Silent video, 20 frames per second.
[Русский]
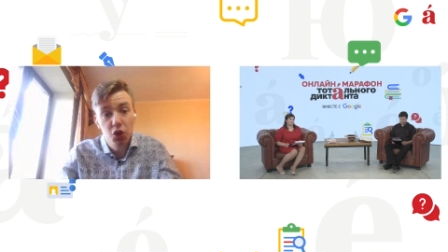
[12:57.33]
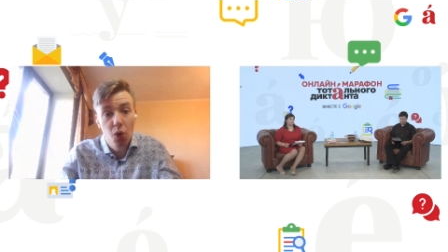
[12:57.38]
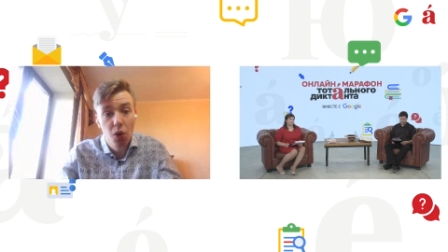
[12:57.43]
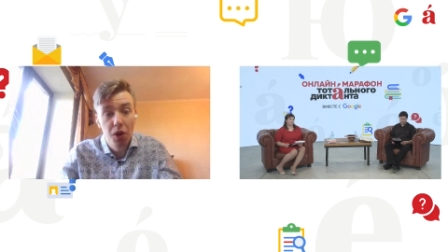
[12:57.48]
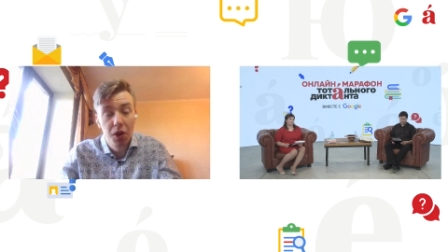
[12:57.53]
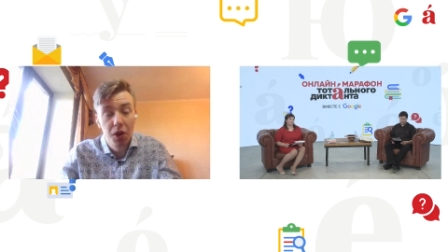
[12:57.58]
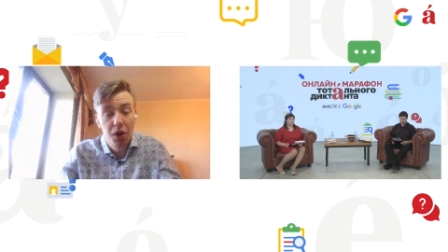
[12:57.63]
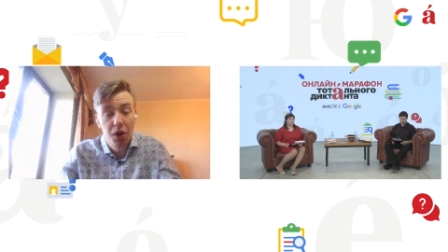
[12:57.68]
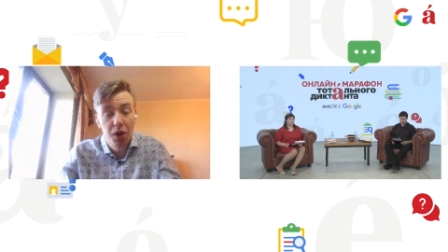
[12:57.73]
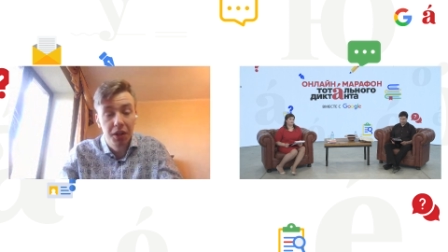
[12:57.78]

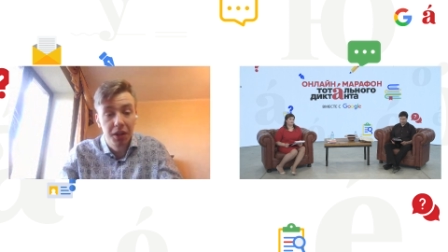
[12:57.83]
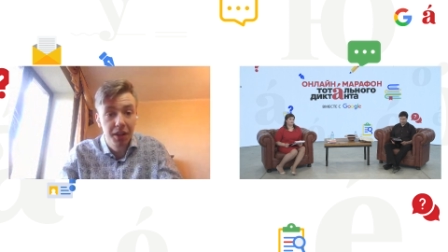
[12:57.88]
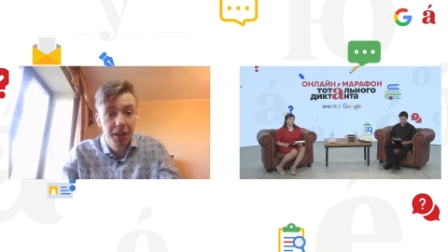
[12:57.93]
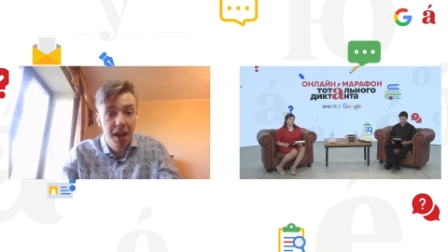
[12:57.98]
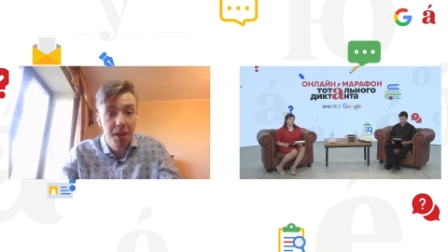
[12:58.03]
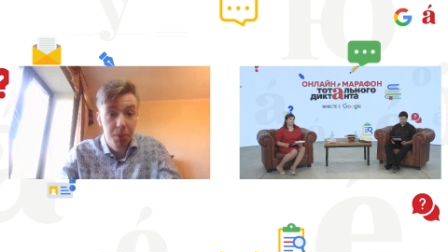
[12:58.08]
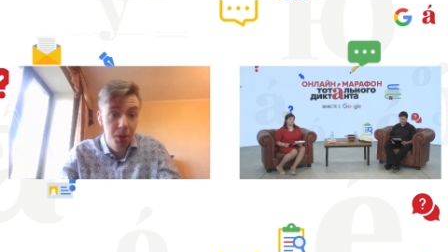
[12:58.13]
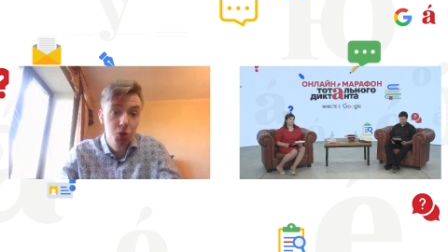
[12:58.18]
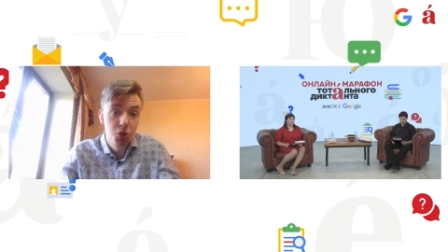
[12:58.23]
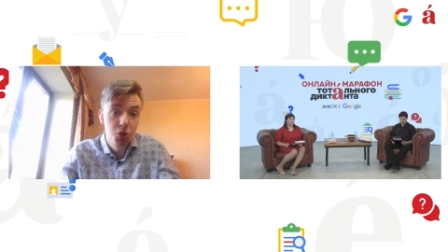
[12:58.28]
школах и так
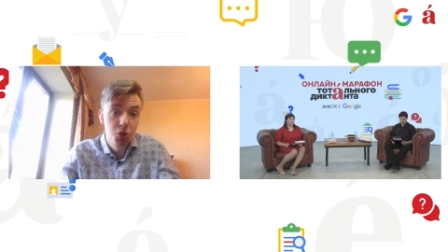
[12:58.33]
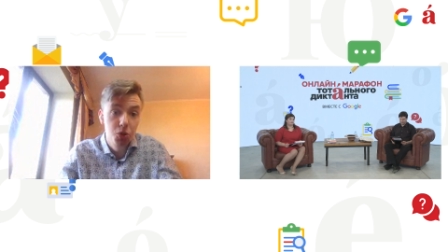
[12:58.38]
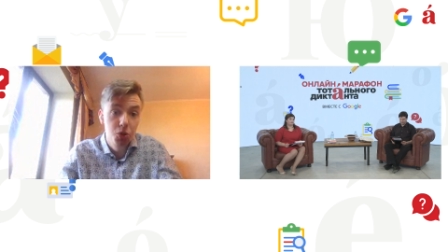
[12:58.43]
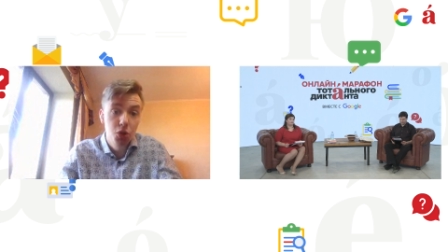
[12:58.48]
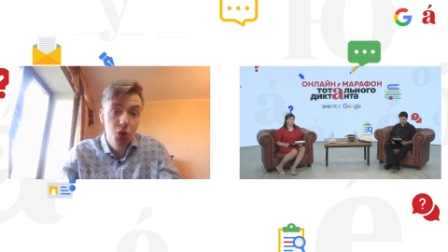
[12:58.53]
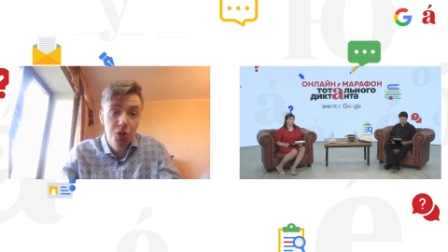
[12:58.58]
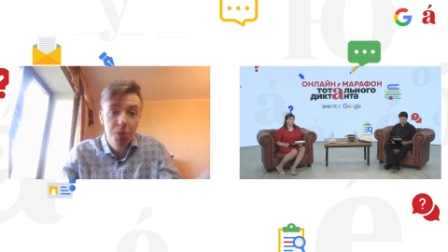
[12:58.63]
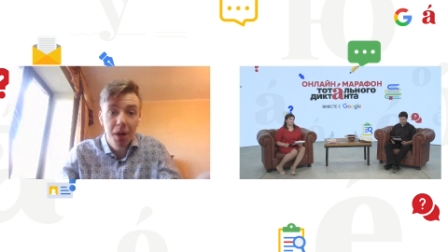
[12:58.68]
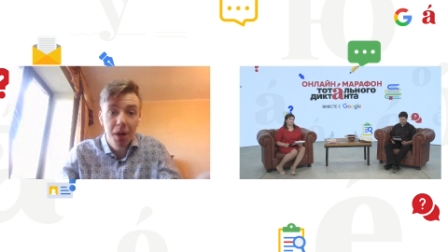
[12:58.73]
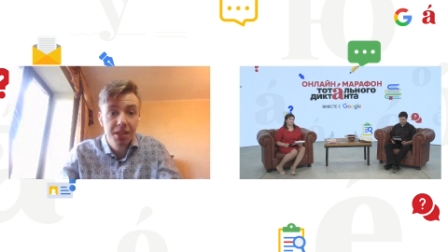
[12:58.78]
далее. Потому что
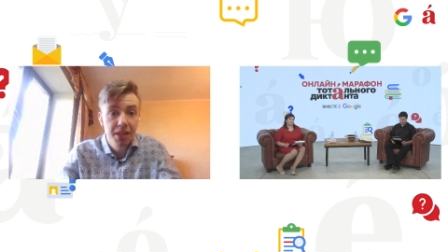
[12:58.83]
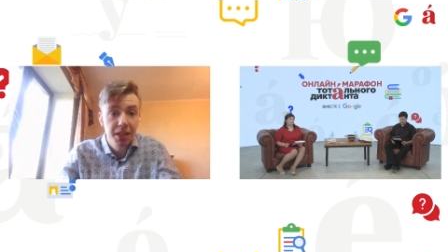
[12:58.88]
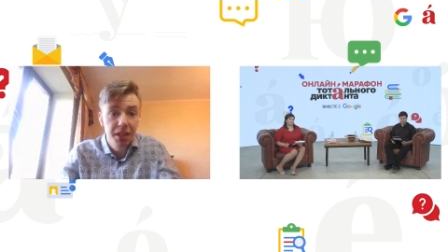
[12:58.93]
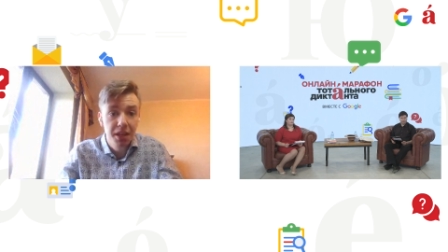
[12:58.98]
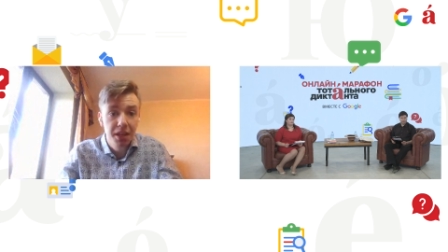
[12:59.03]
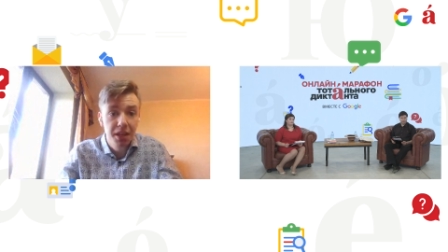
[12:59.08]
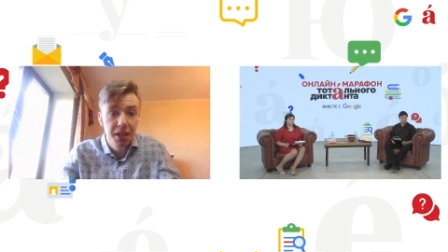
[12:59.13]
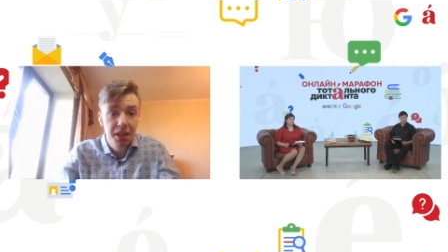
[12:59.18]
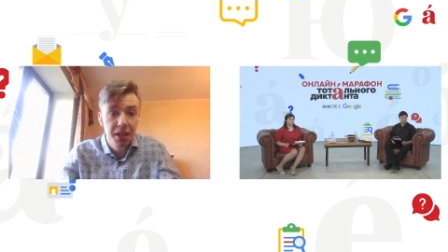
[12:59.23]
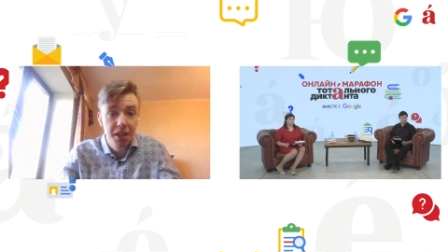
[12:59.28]
очень полезная
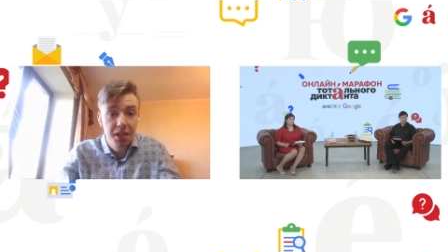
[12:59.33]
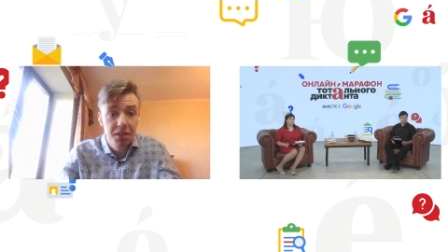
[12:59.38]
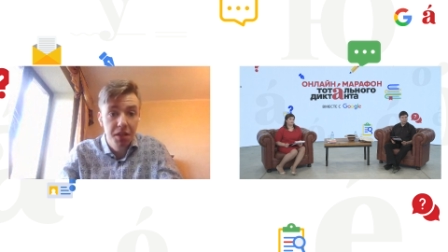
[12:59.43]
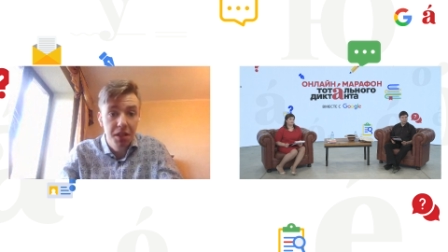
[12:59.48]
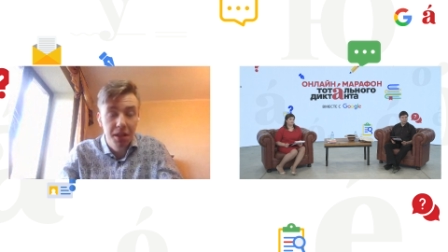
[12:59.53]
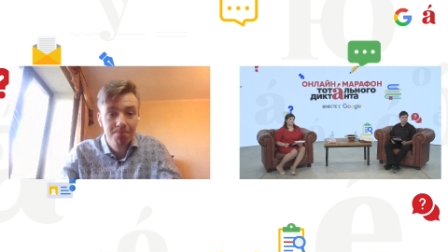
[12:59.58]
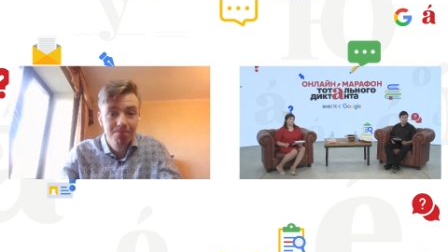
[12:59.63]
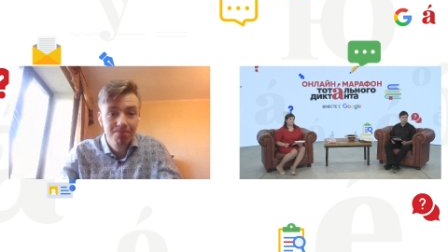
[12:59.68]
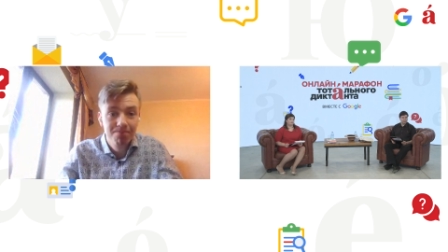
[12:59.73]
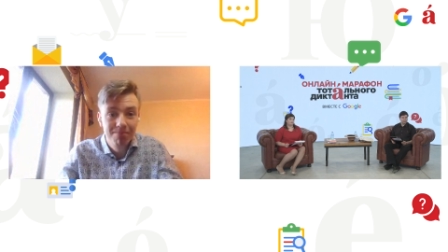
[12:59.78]
книга,
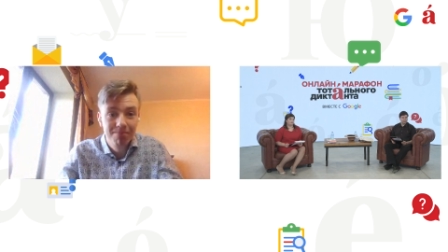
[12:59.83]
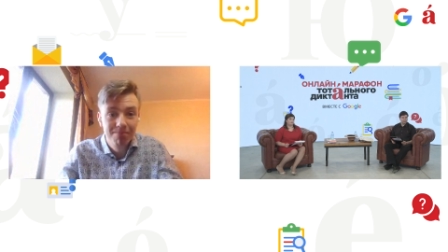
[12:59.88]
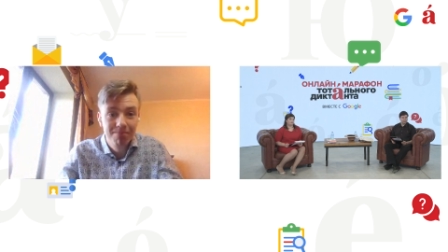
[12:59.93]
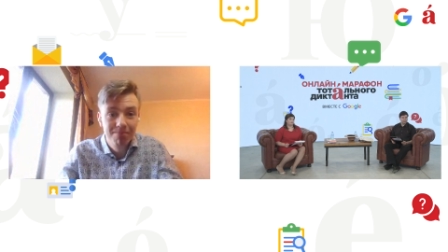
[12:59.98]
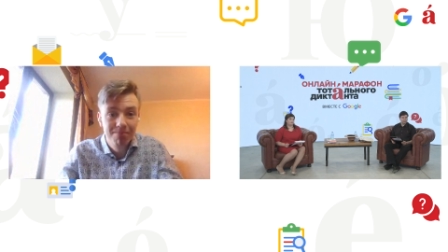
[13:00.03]
действительно.